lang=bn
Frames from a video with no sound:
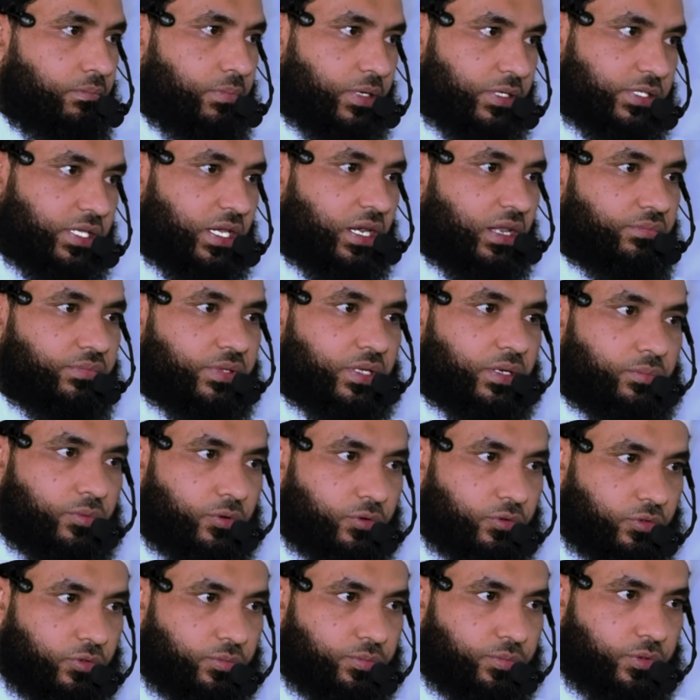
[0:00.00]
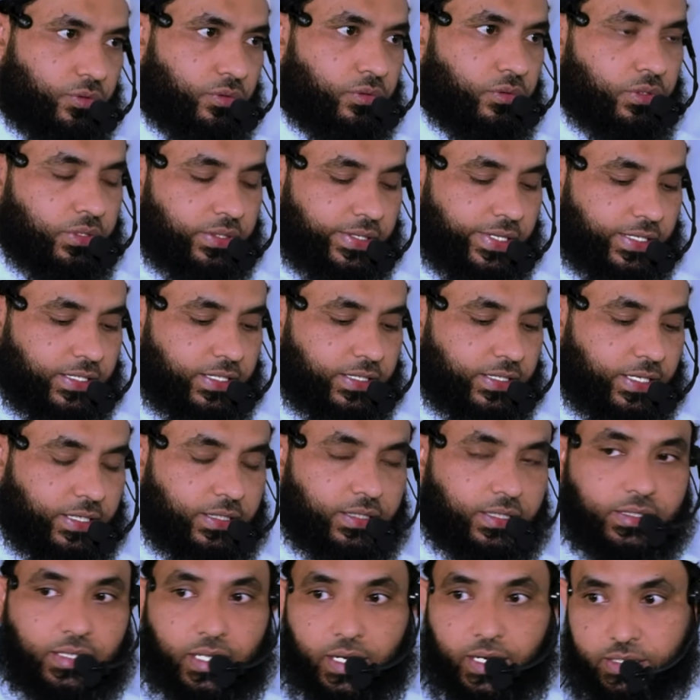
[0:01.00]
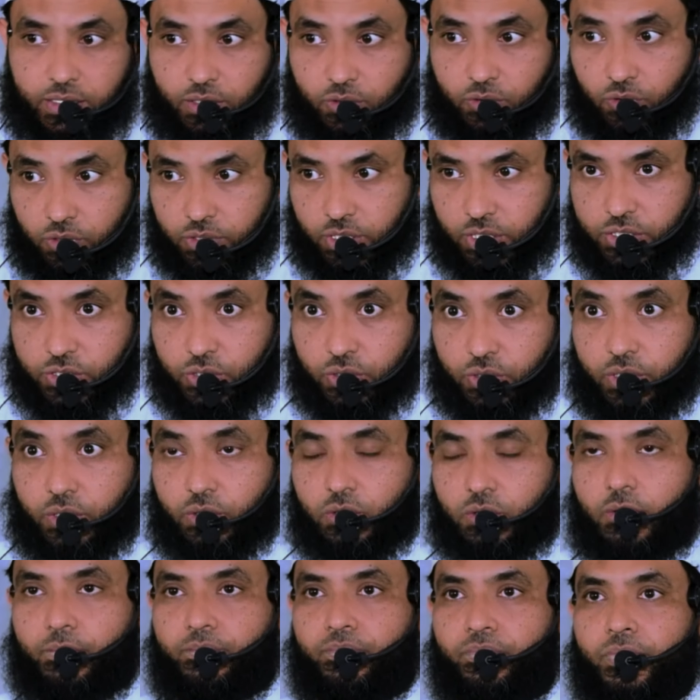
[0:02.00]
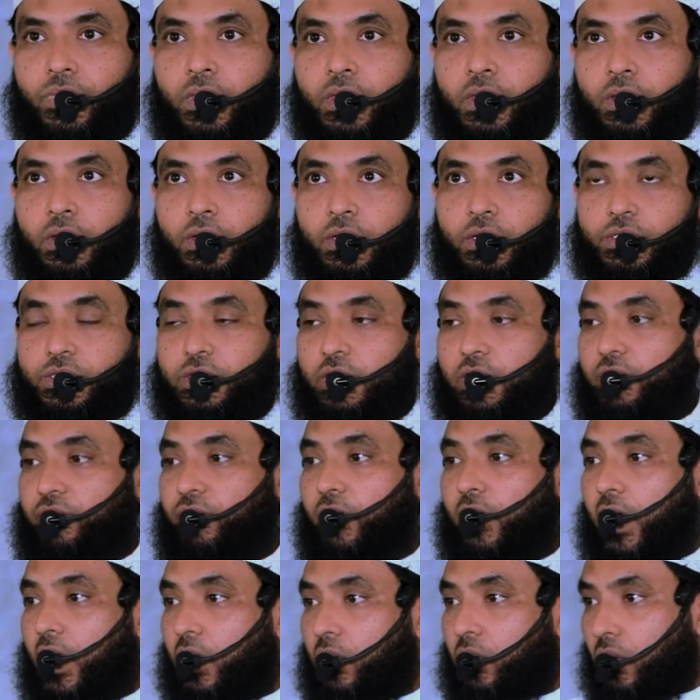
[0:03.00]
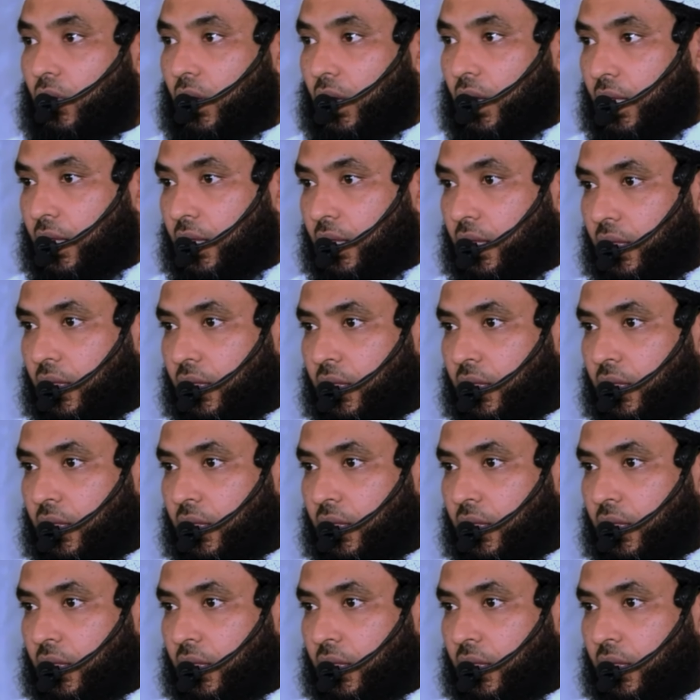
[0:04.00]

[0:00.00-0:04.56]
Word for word: বা সালাবদের বক্তব্য দেখতে দেখতে তার একটা কথা ছিল এরকম যে আল্লাহ